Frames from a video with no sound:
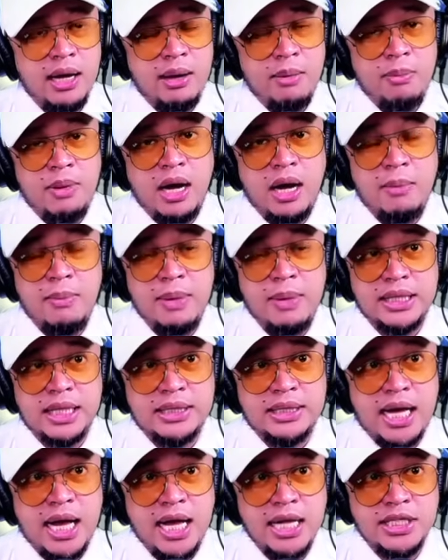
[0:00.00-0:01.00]
mga
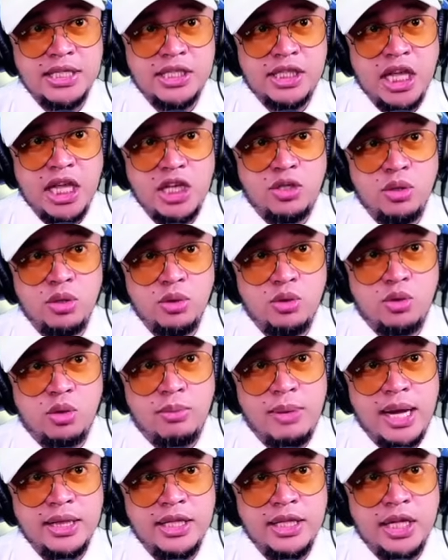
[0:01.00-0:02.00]
matataas, station
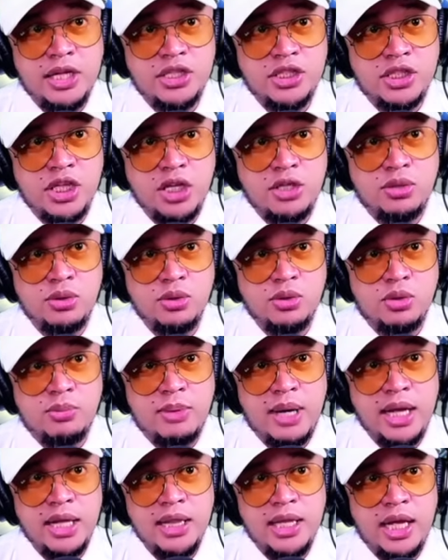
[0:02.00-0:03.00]
commander, station
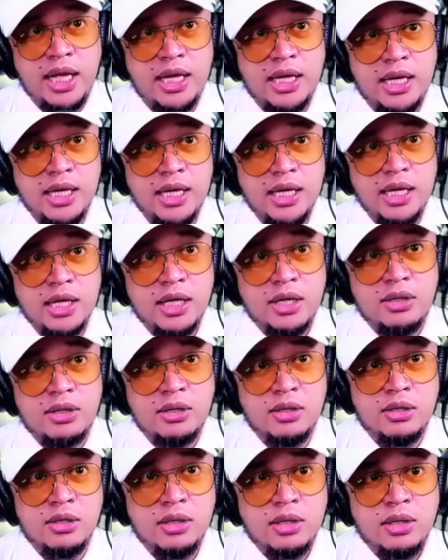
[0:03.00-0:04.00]
commander.
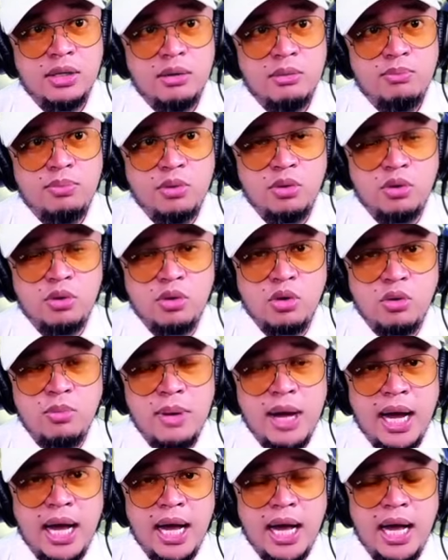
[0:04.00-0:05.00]
Oh, puro
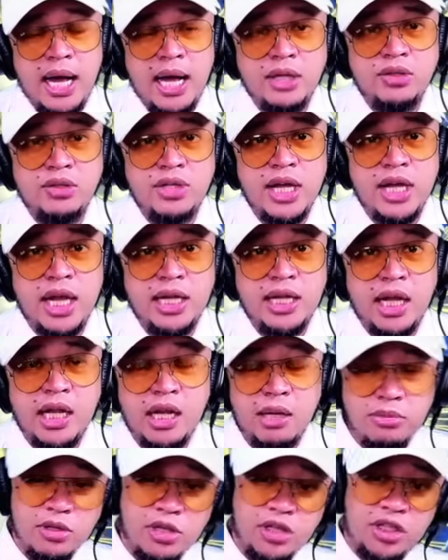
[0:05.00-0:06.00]
mga ano yan.
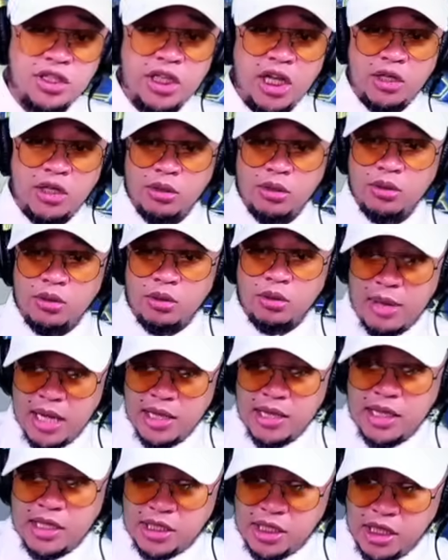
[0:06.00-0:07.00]
Alam niyo yung station
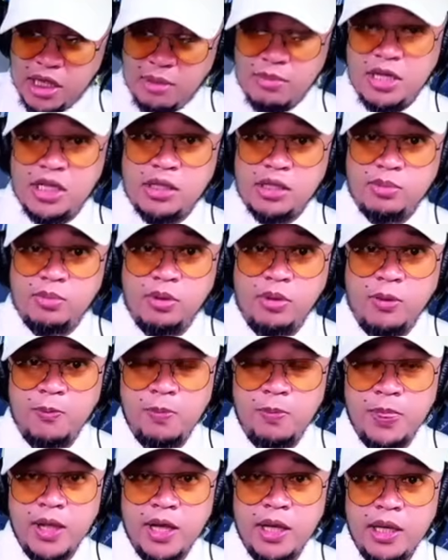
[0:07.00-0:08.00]
commander, sila mismo.
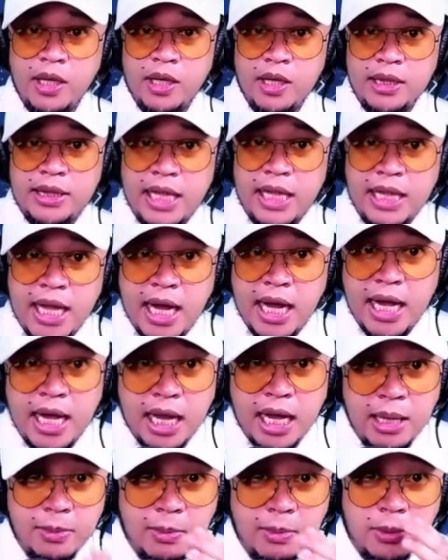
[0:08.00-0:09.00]

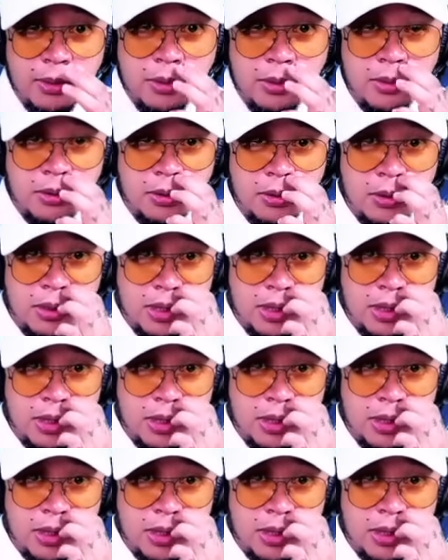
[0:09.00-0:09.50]
Tinanggal mo.